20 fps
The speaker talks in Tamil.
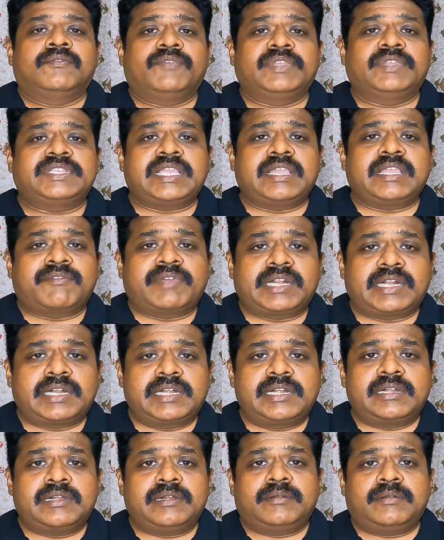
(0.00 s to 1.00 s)
விஜய்
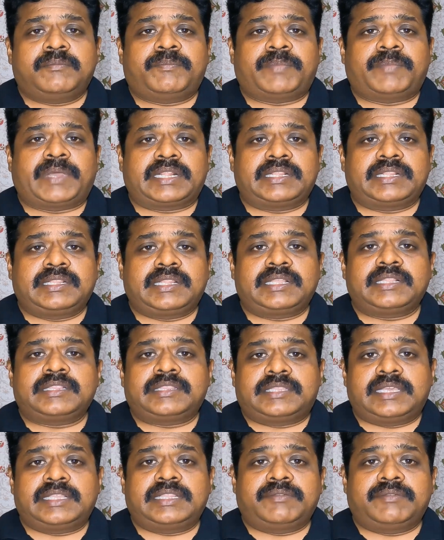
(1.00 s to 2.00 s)
அவர்கள் பிறந்த
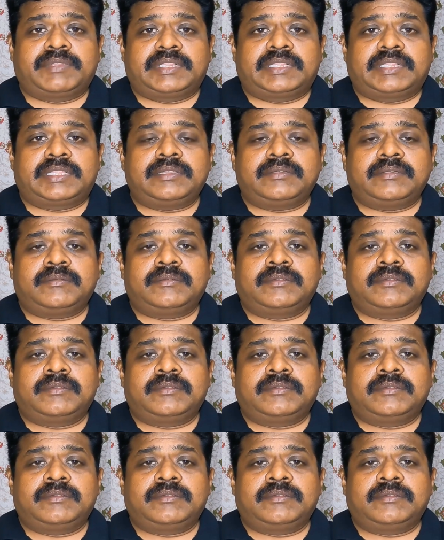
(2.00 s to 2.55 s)
தேதி வந்து